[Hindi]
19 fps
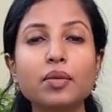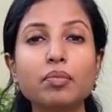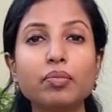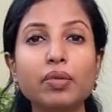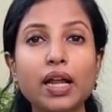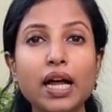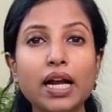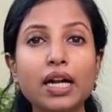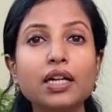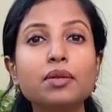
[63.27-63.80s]

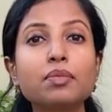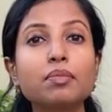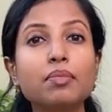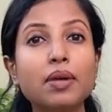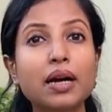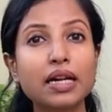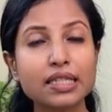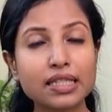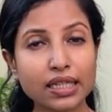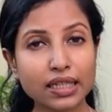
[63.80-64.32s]
प्लांट
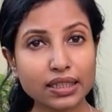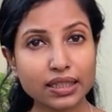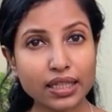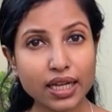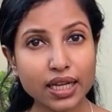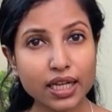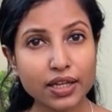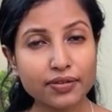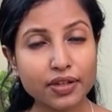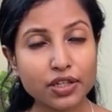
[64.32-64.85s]
मर सकता
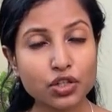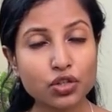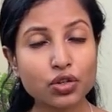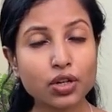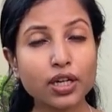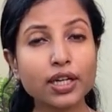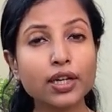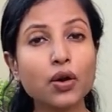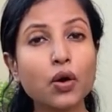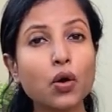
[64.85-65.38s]
है
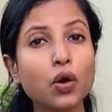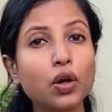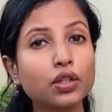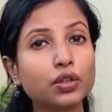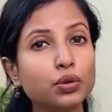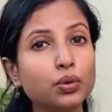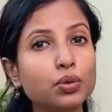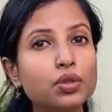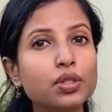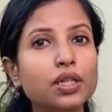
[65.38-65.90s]
इवेंचुअली और
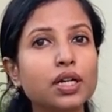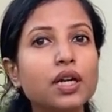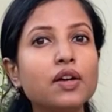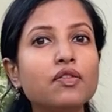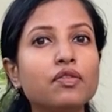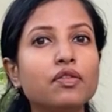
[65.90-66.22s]
दूसरा